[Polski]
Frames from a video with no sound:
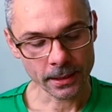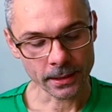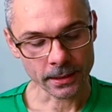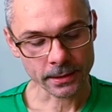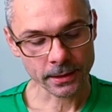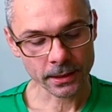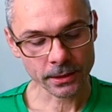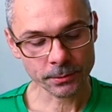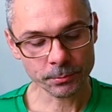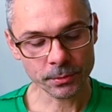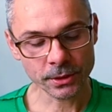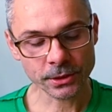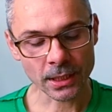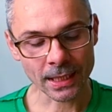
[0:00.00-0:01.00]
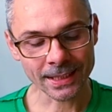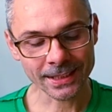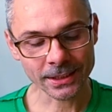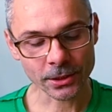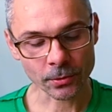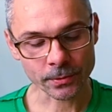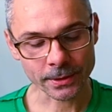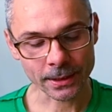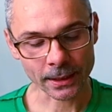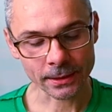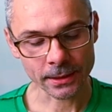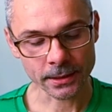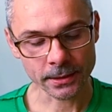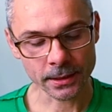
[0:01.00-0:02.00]
Jesteśmy częścią
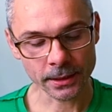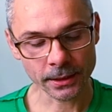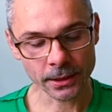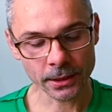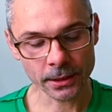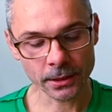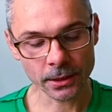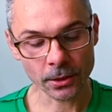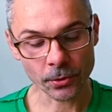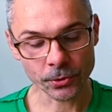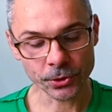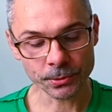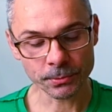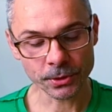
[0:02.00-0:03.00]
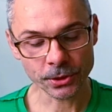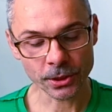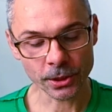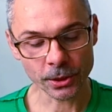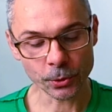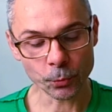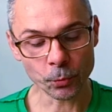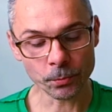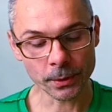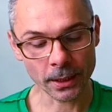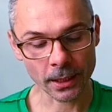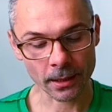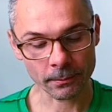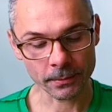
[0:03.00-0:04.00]
statystyki, rodzimy się i
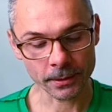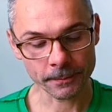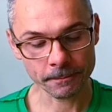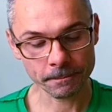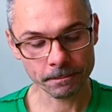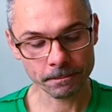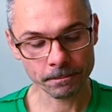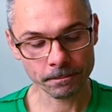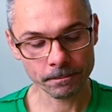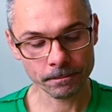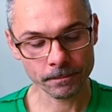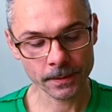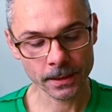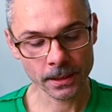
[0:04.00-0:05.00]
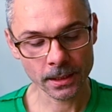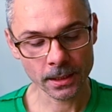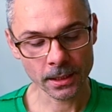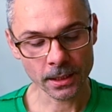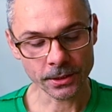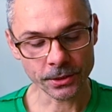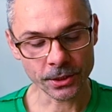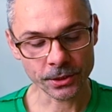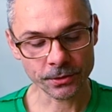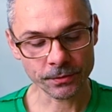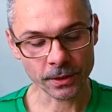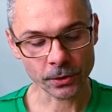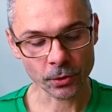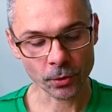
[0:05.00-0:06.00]
umieramy.
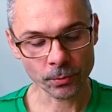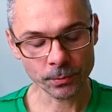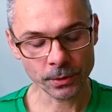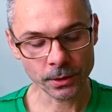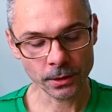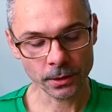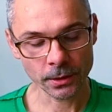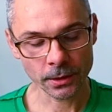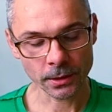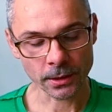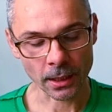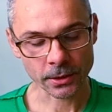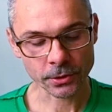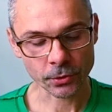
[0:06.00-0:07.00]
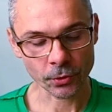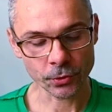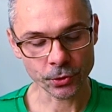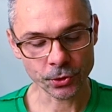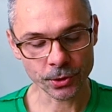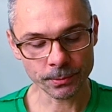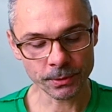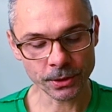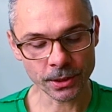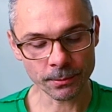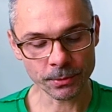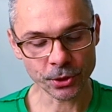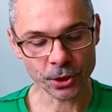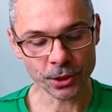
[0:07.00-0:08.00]
Nieświadomi, jak skończymy, nie
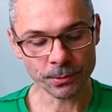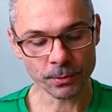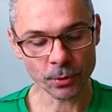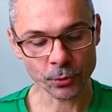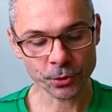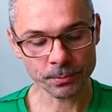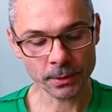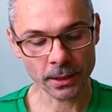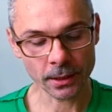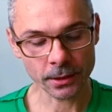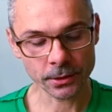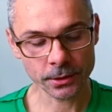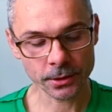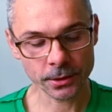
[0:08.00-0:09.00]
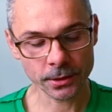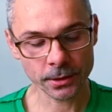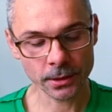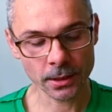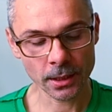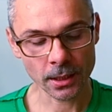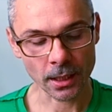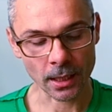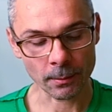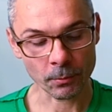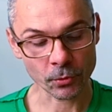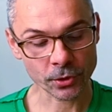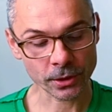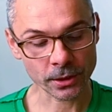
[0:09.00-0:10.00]
myślimy o śmierci. A
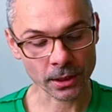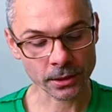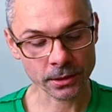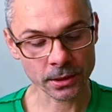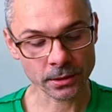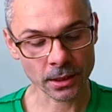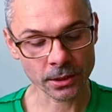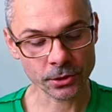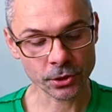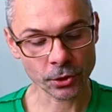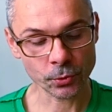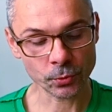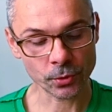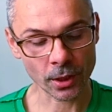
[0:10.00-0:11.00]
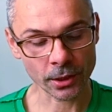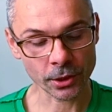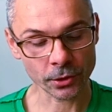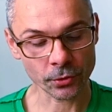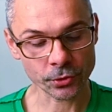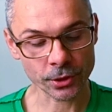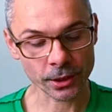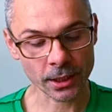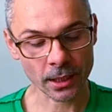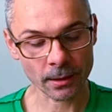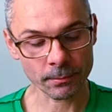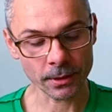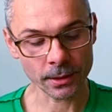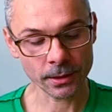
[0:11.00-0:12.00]
może tak się stać, że jutra nie
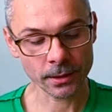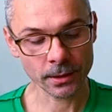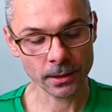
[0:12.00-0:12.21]
doczekamy.